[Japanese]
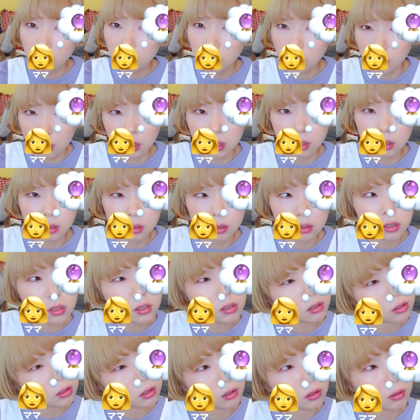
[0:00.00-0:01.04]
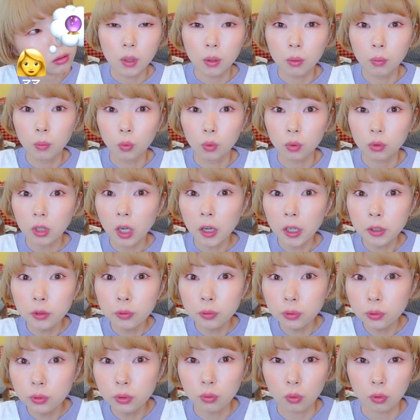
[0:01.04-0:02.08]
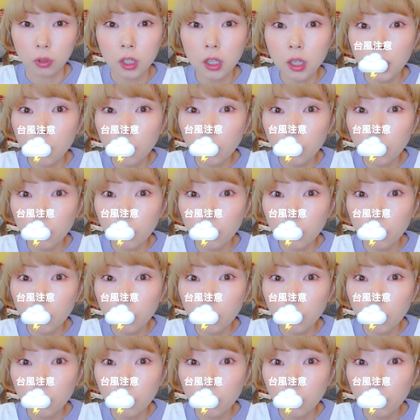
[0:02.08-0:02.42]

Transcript: てて一時期もう台風の警